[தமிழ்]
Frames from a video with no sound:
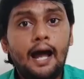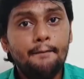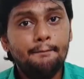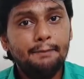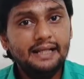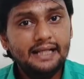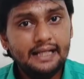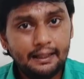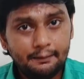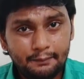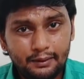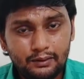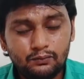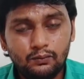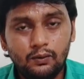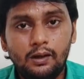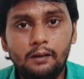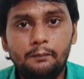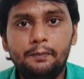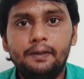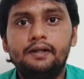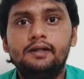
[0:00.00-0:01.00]
அப்படிங்கிற மாதிரி
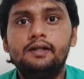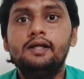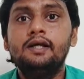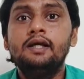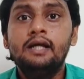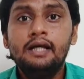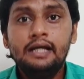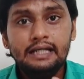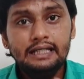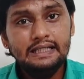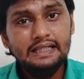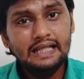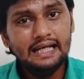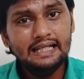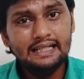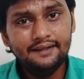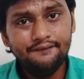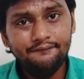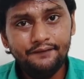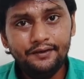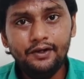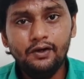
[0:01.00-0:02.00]
சொல்லப்படுது இதான்
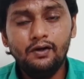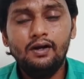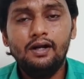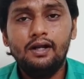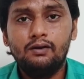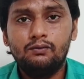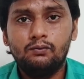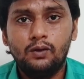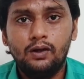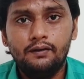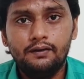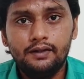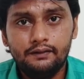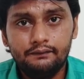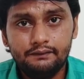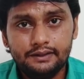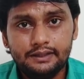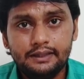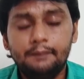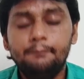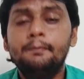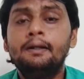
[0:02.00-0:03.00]
இந்த வீடியோவில் நான் சொல்ல வந்த
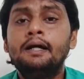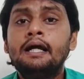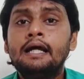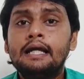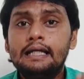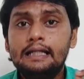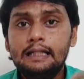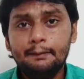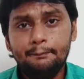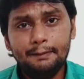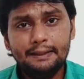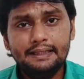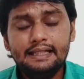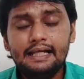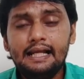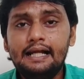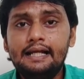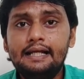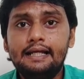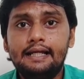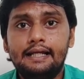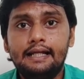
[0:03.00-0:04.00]
விஷயம் இதை
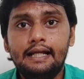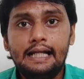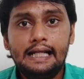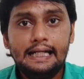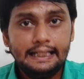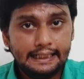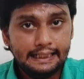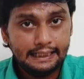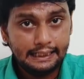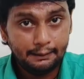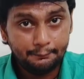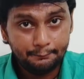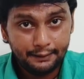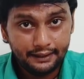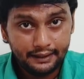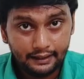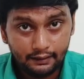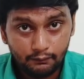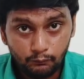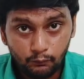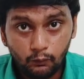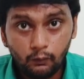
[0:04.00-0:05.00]
பத்திலாம் நீங்க என்ன நினைக்கிறீங்க
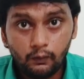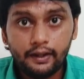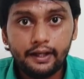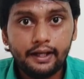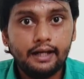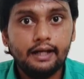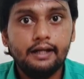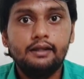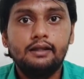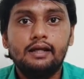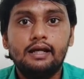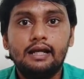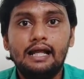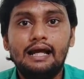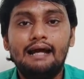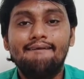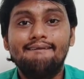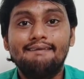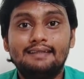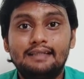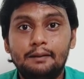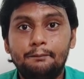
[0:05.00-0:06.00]
அப்படிங்கிற உங்களுடைய கருத்துக்களை
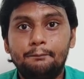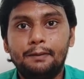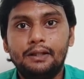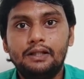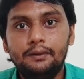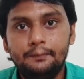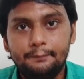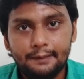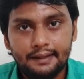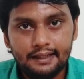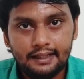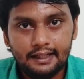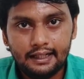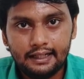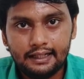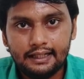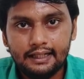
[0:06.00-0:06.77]
அவசியம் பதிவு பண்ணுங்க